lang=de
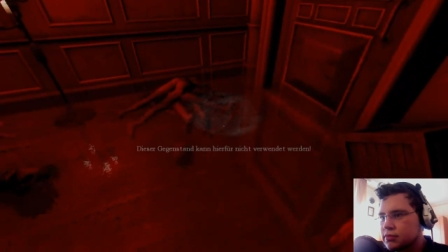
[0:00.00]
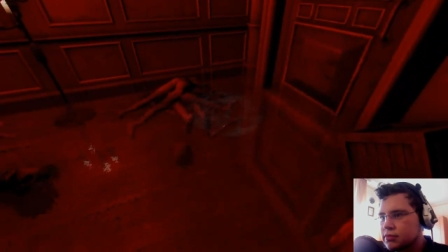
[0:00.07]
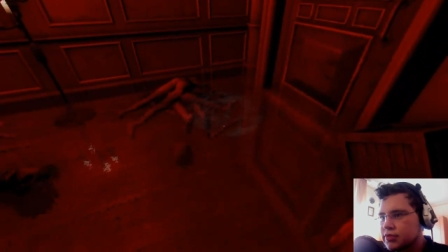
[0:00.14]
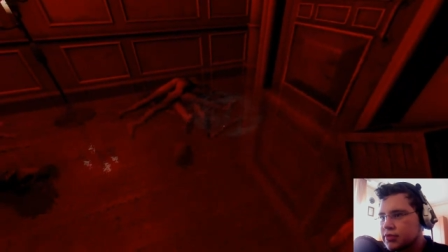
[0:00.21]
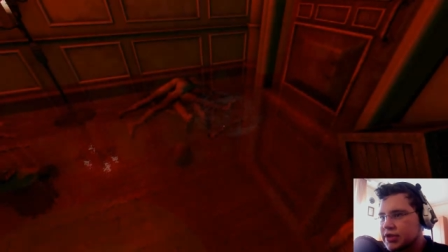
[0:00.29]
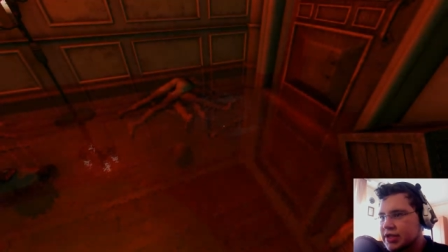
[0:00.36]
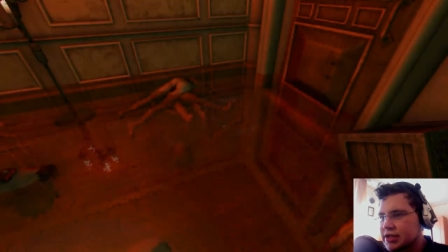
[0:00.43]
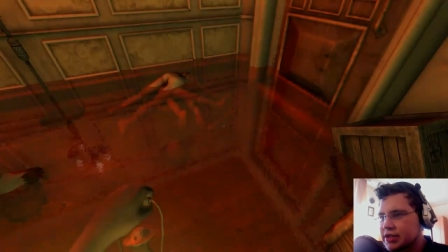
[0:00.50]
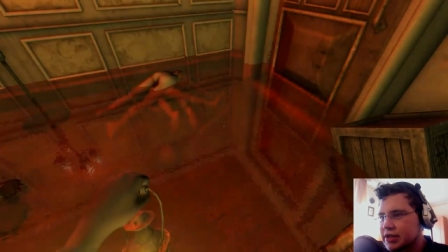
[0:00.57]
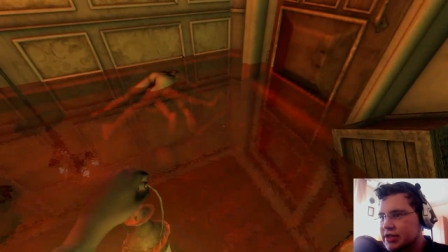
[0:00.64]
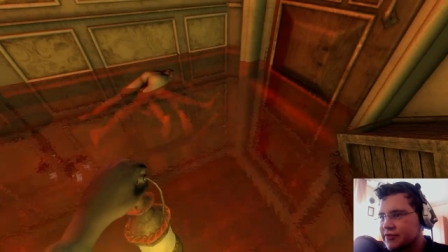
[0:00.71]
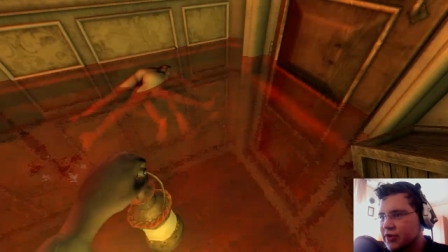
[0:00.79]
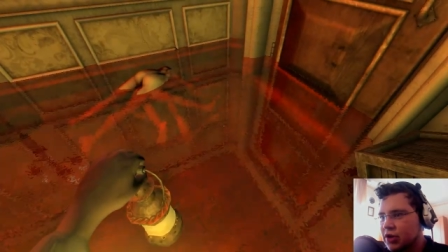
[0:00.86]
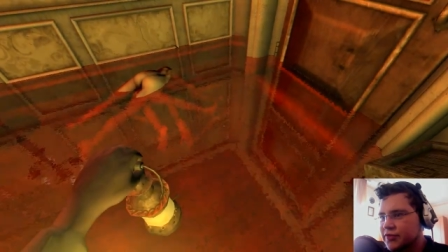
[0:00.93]
Was Der
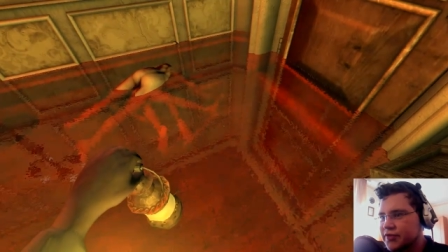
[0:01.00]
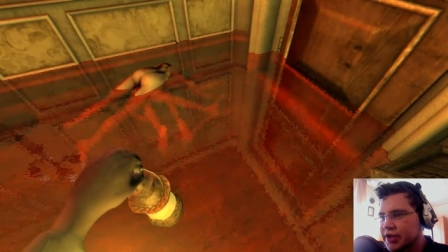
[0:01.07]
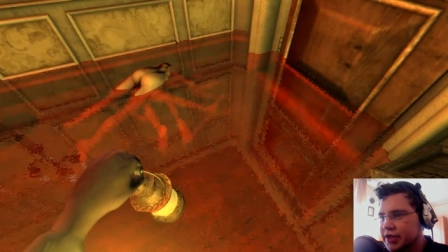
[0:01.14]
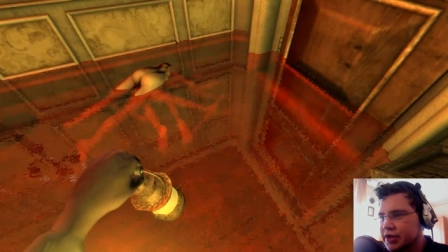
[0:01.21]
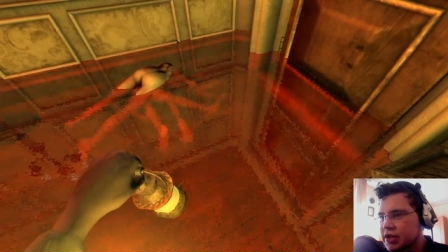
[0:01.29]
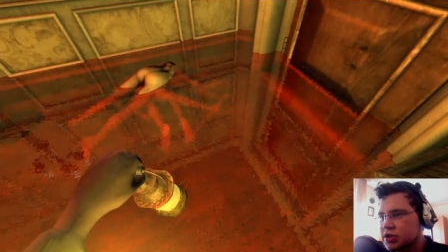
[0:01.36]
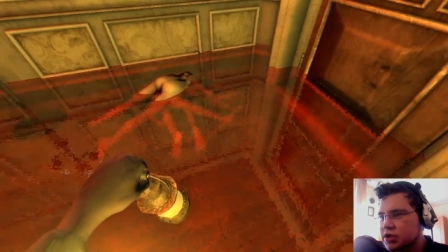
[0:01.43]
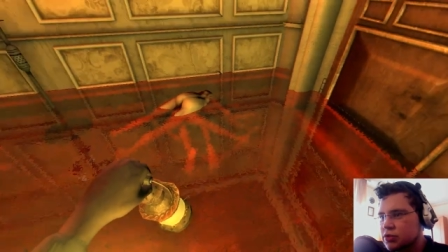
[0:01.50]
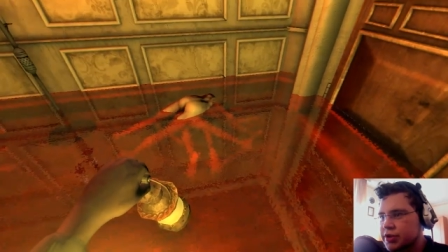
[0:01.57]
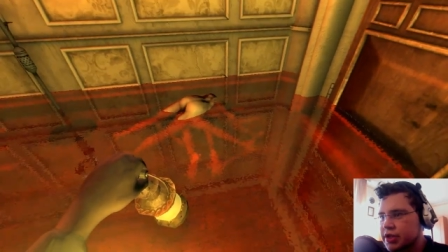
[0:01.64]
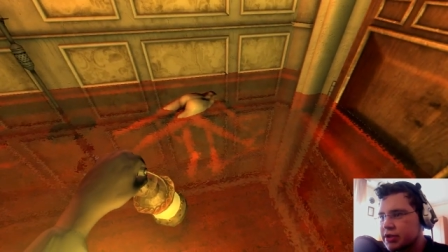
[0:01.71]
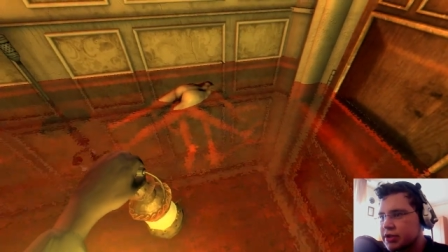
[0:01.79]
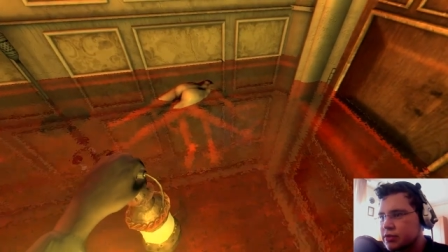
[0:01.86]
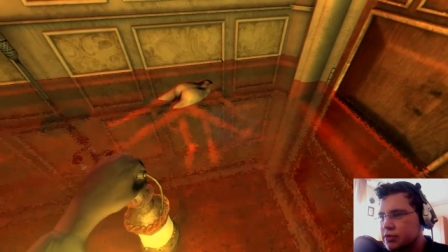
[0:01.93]
ist ja voll aufgeregt. Ganz ruhig,
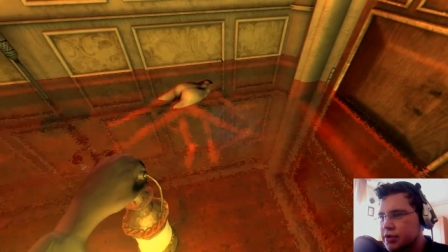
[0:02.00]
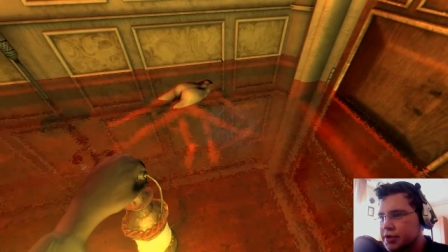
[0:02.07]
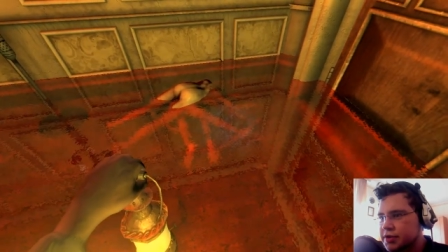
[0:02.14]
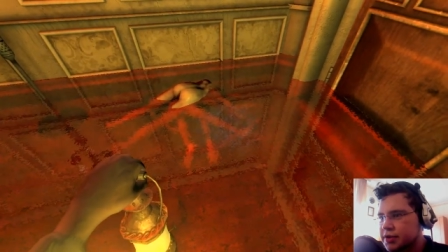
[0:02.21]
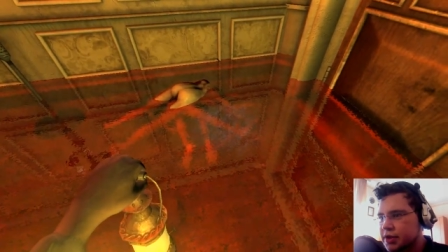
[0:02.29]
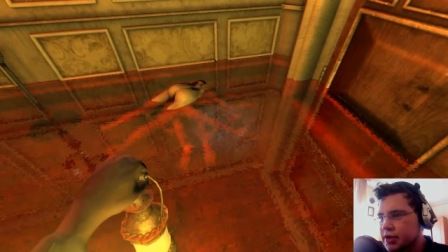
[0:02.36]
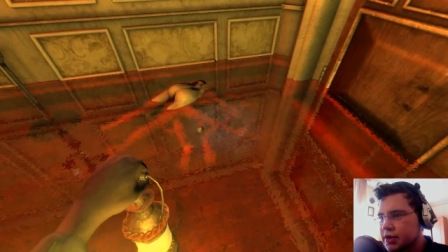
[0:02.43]
ganz ruhig.